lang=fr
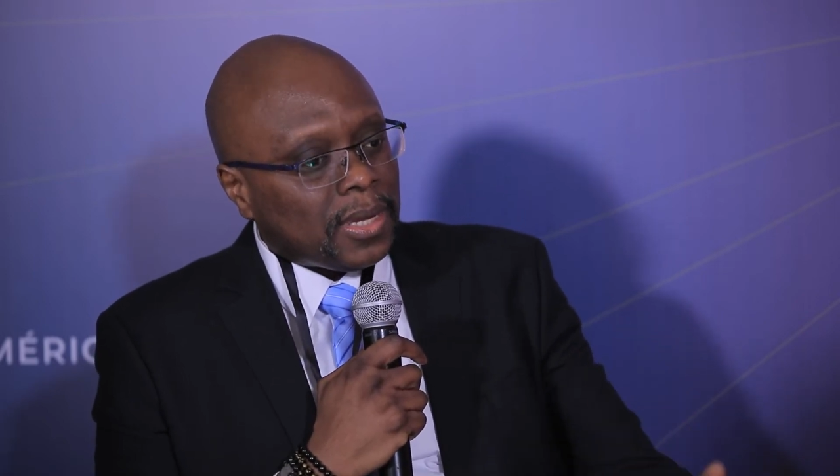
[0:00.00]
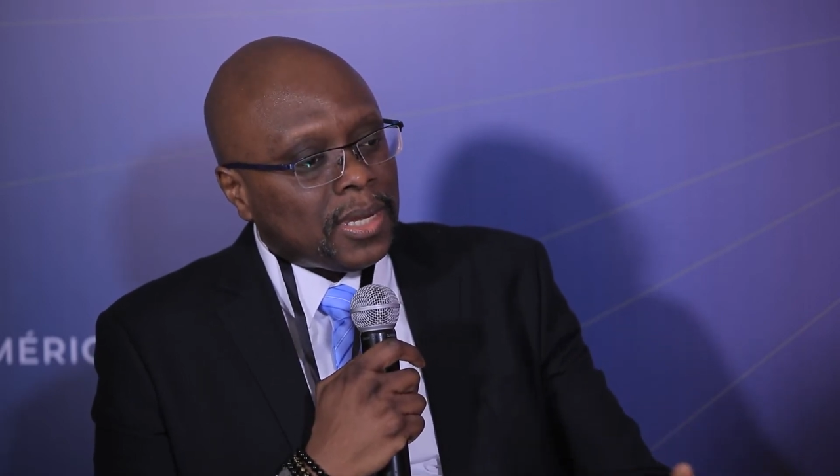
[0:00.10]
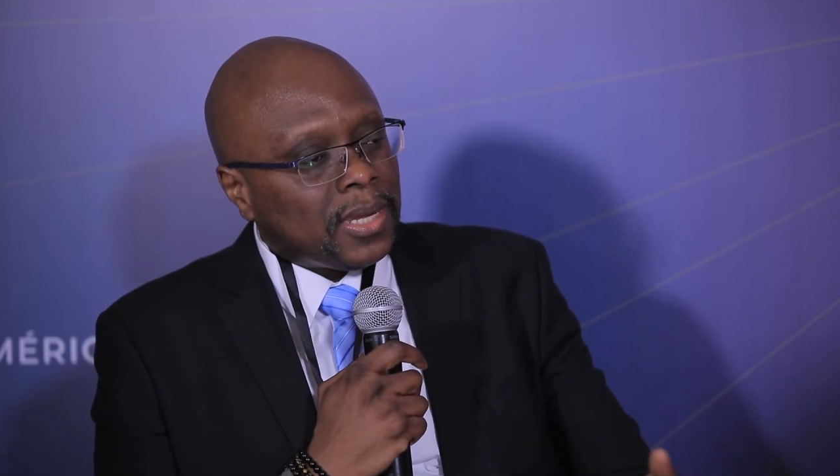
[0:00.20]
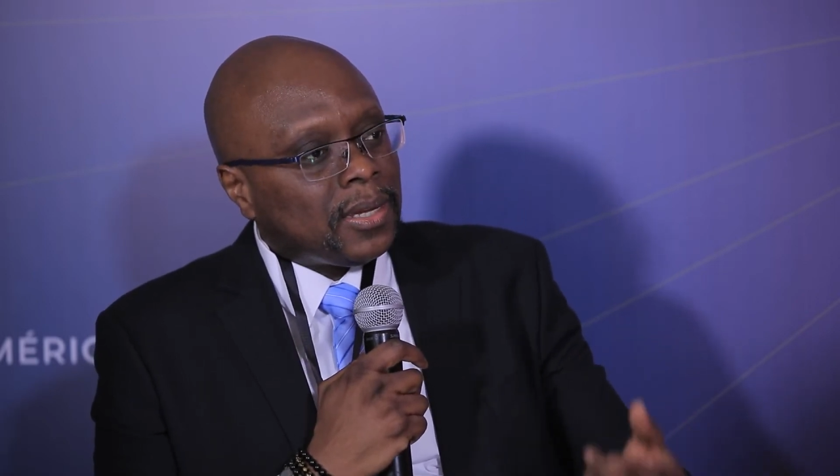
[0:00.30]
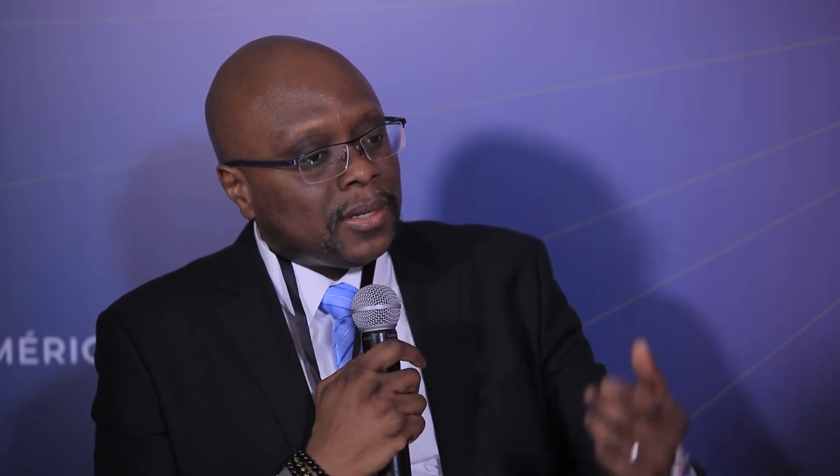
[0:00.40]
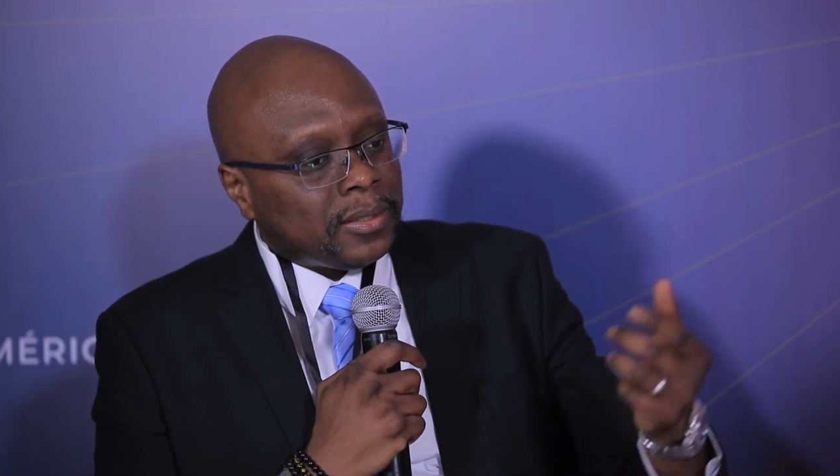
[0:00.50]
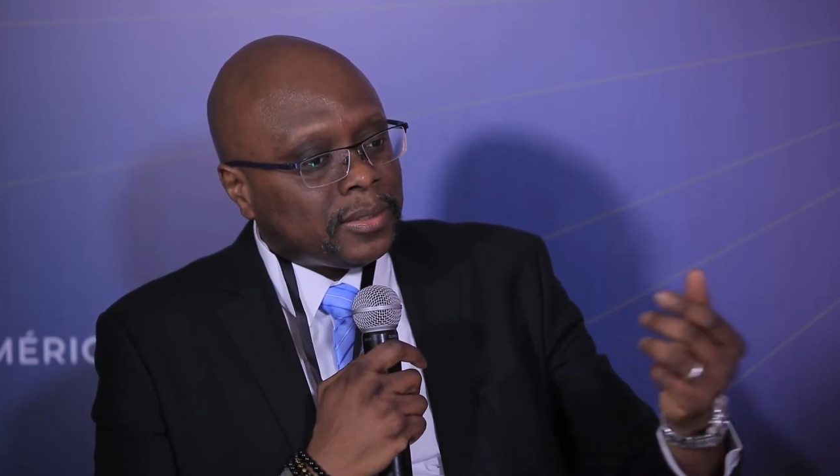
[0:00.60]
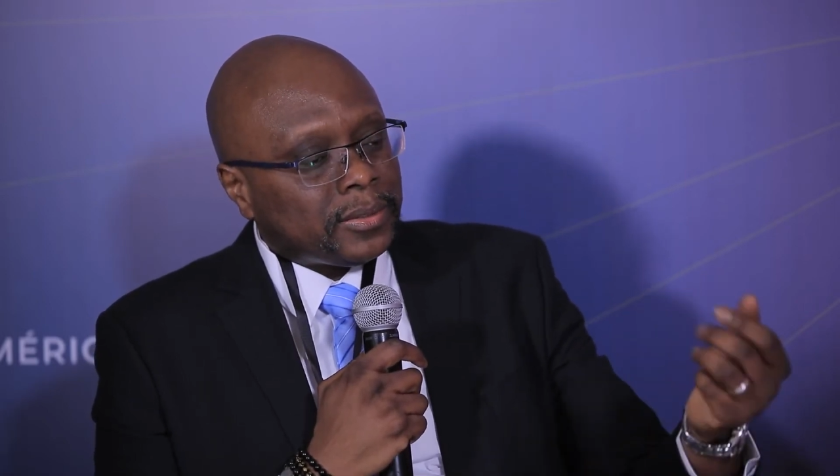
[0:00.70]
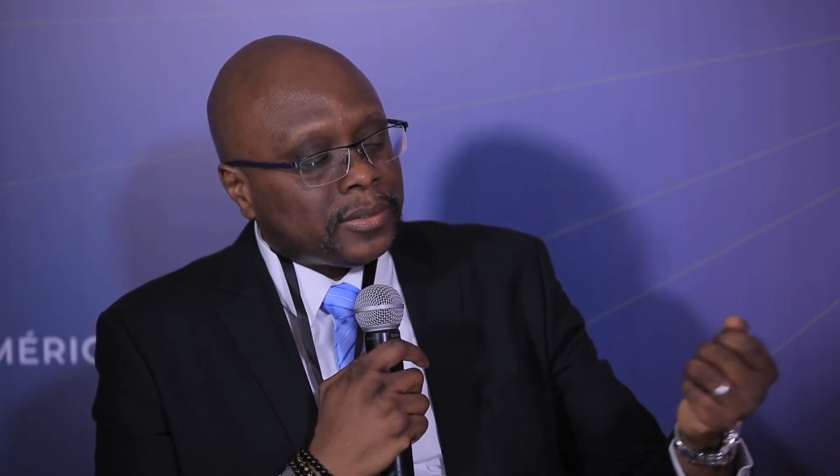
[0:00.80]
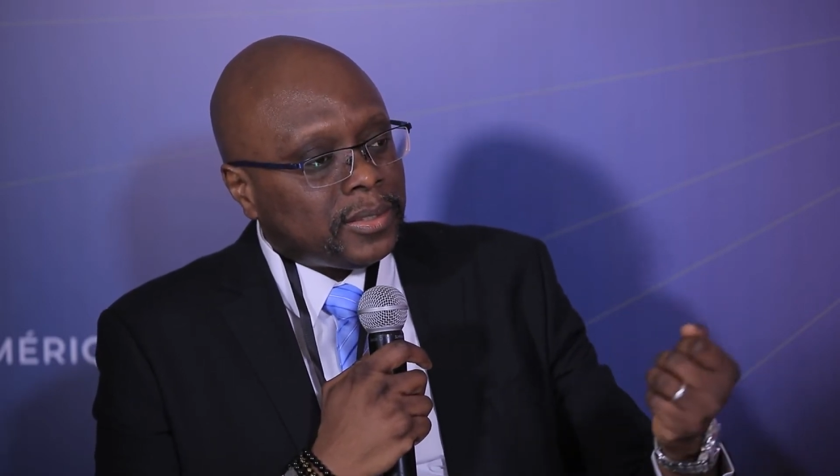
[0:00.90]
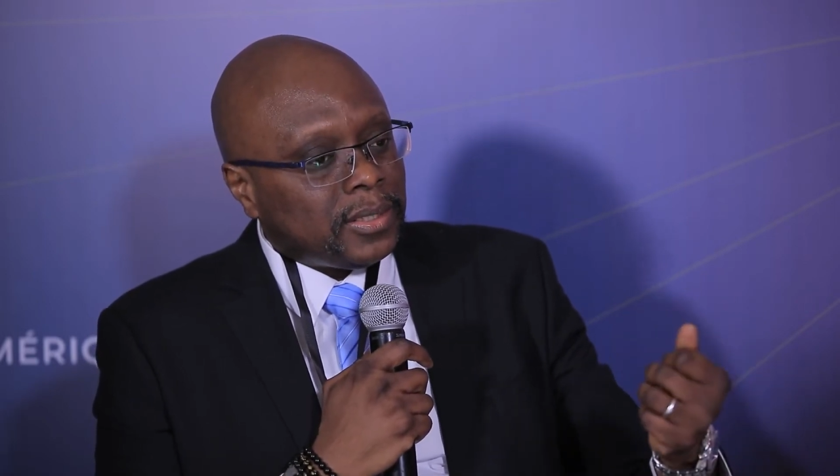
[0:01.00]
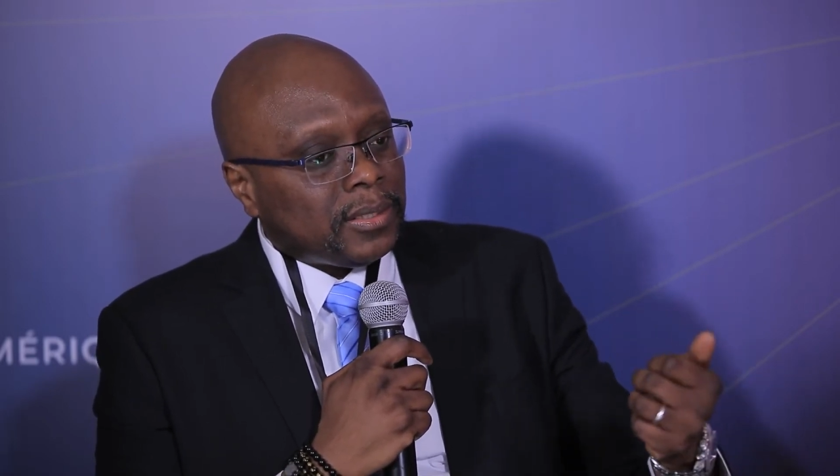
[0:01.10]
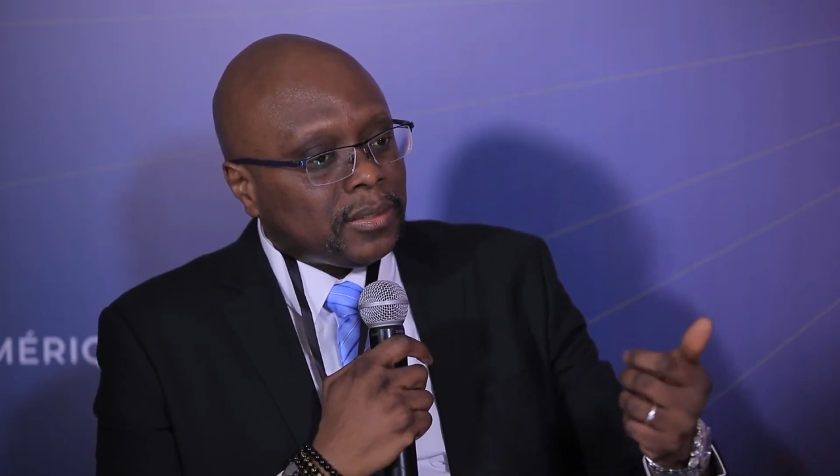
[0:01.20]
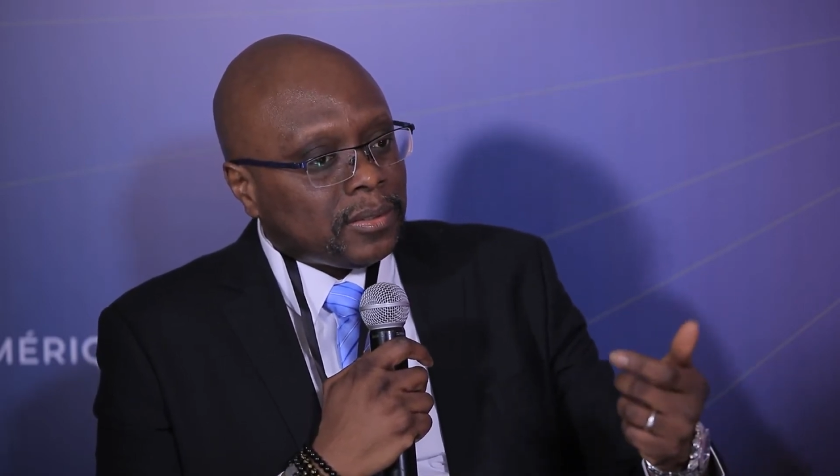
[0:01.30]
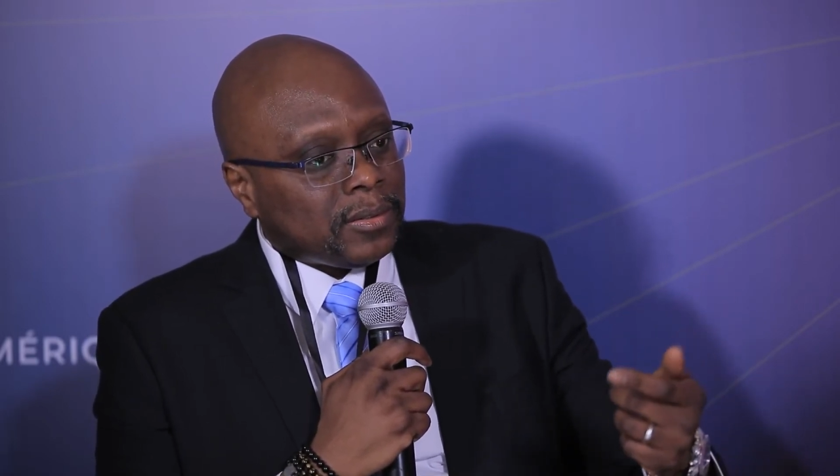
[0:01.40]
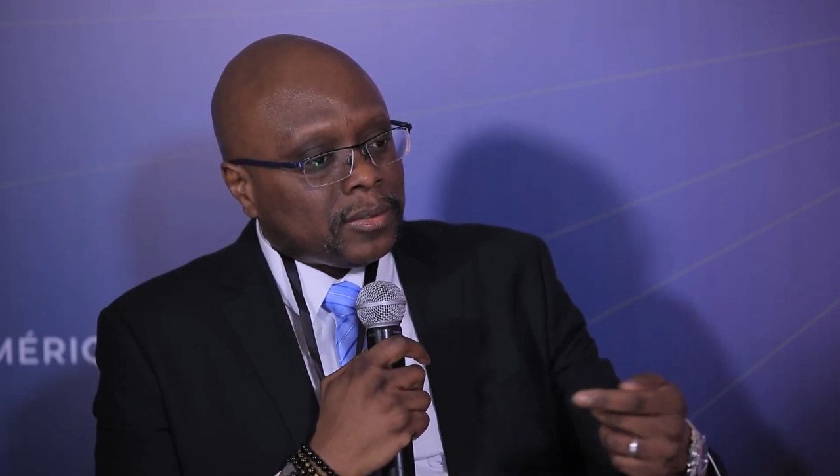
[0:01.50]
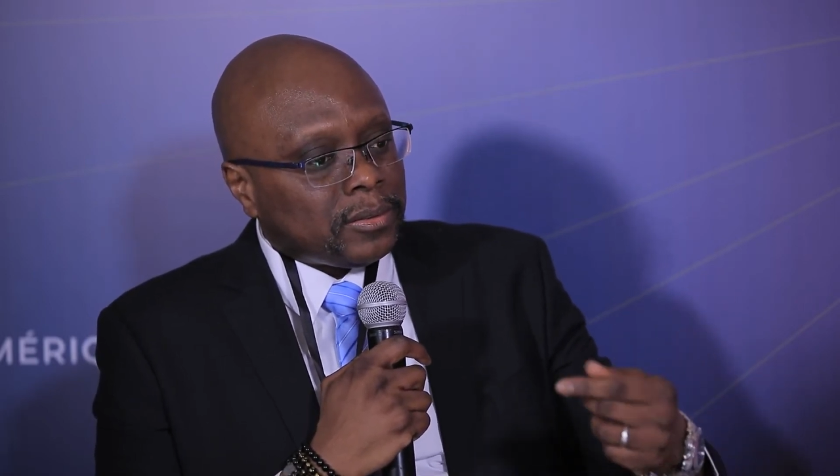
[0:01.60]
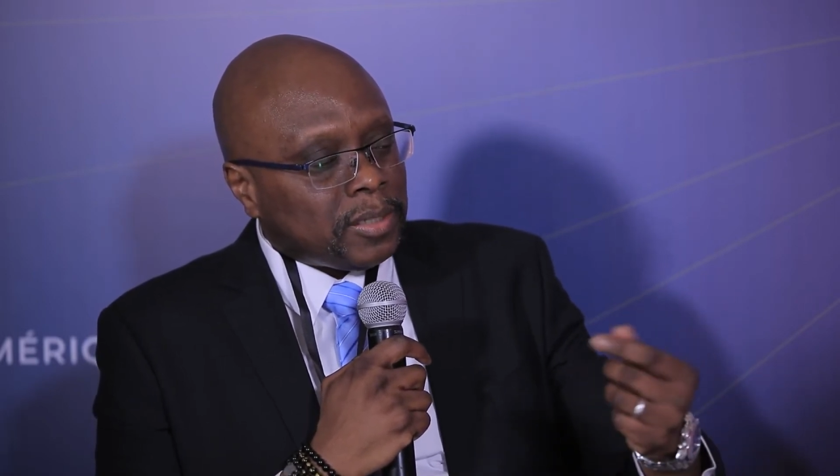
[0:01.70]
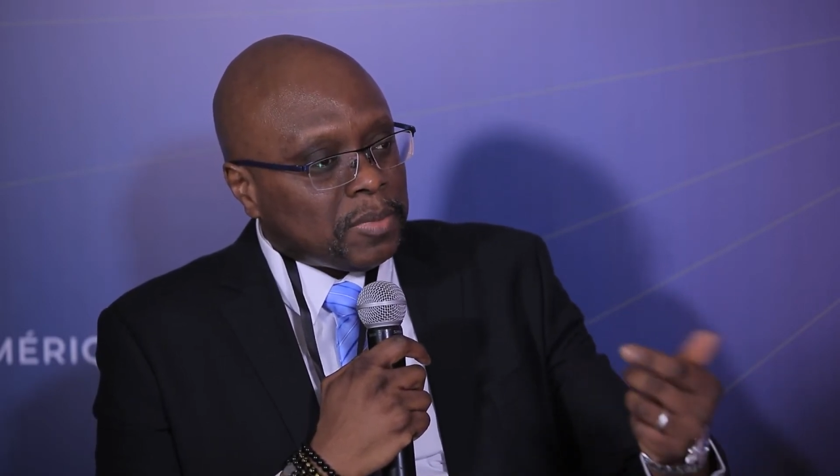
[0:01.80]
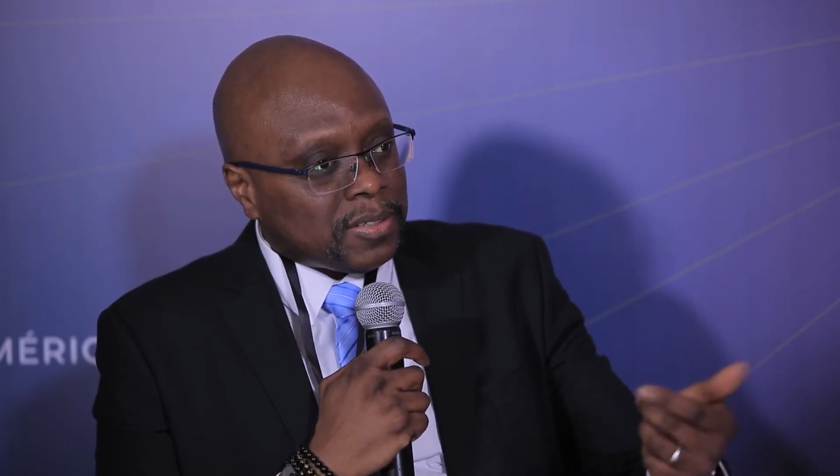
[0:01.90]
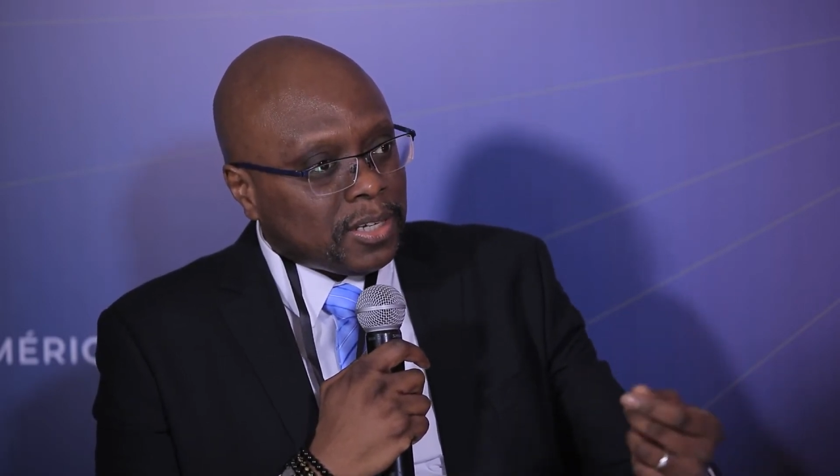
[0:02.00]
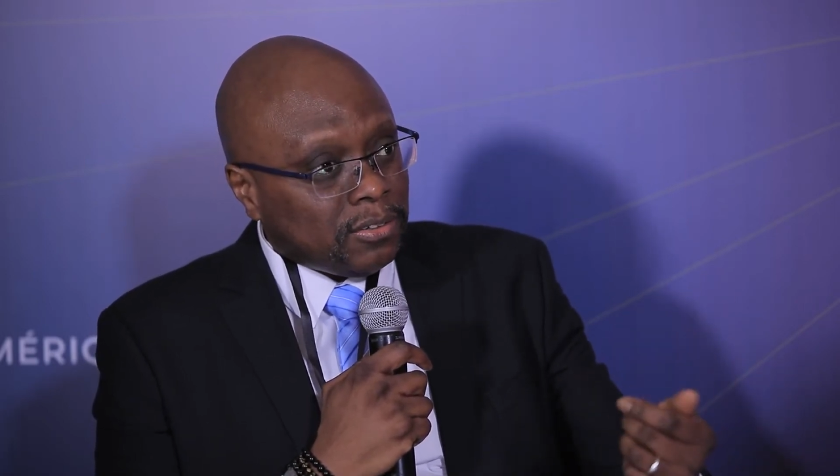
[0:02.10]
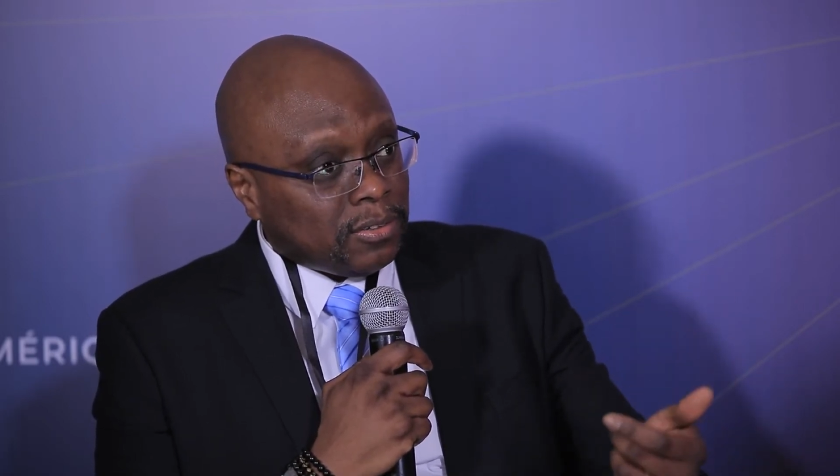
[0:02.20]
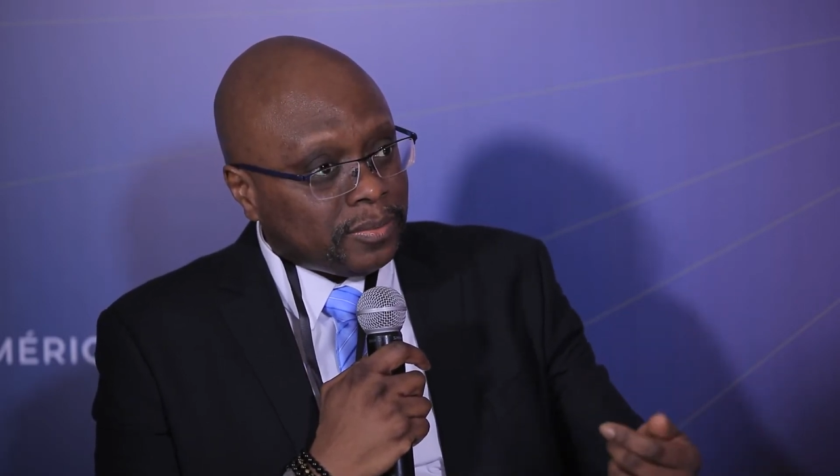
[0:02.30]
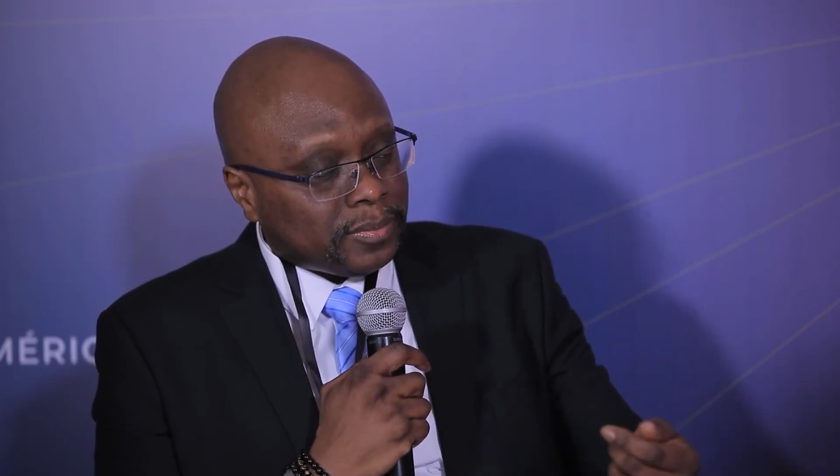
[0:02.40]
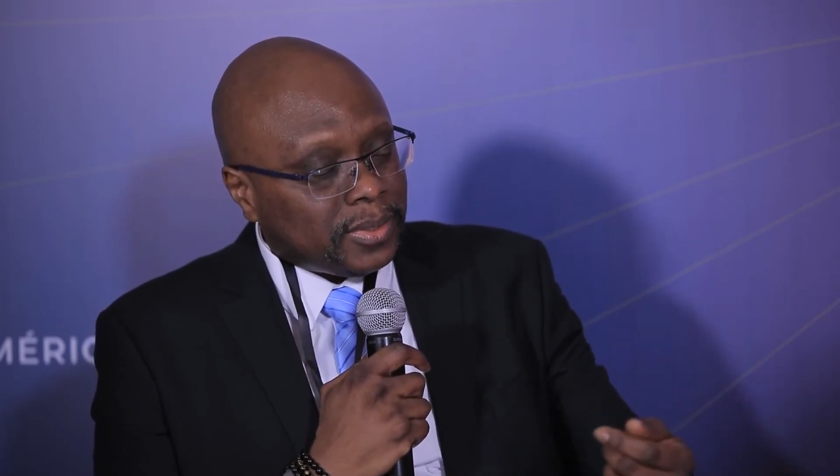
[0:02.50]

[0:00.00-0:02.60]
et euh, euh, les messages.